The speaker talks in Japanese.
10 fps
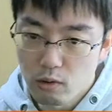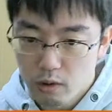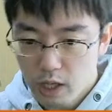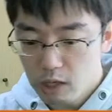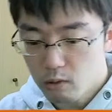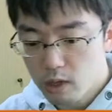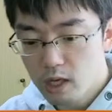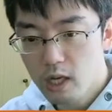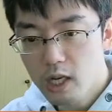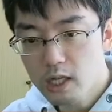ナイト、D、
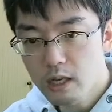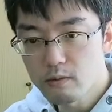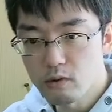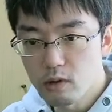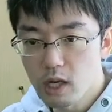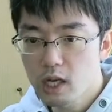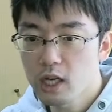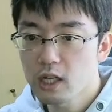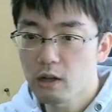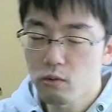E7 とね、引
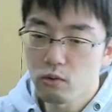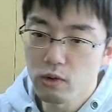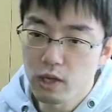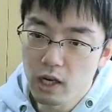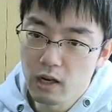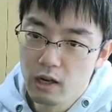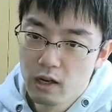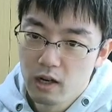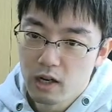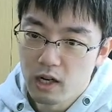いたところで、
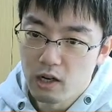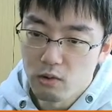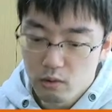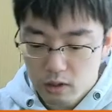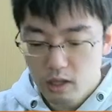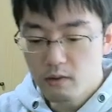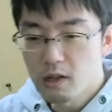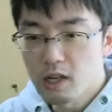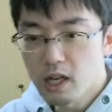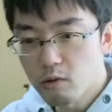あの、次は
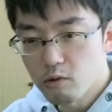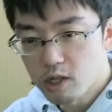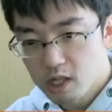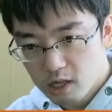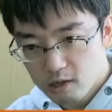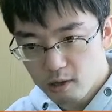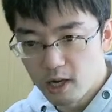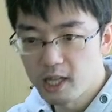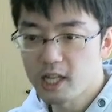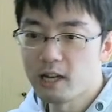ね、ナイト G6 と
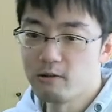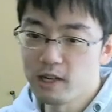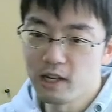跳ねたいので、